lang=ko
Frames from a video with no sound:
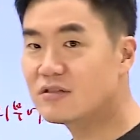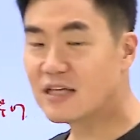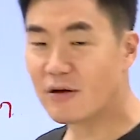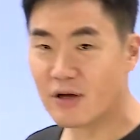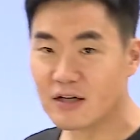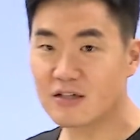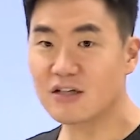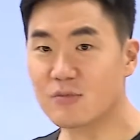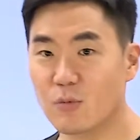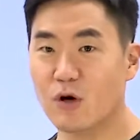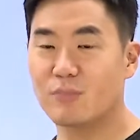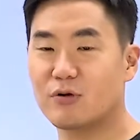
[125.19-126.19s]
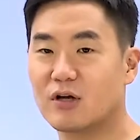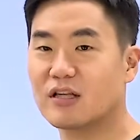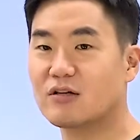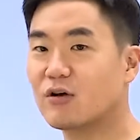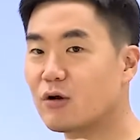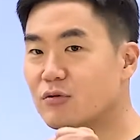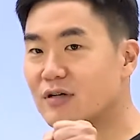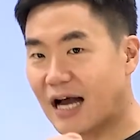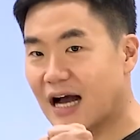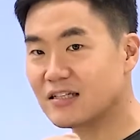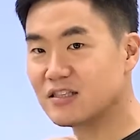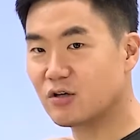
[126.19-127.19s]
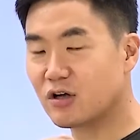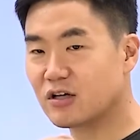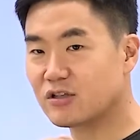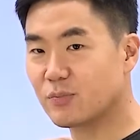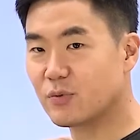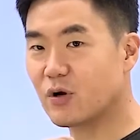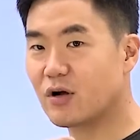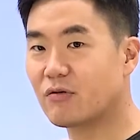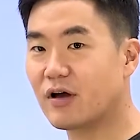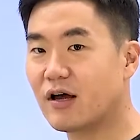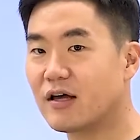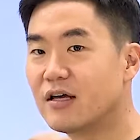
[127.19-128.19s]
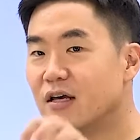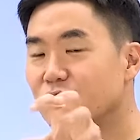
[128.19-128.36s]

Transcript: 사회 그래서 뭐가 필요하다는 거예요, 여러분? 강제력이 그래서 필요한 거야.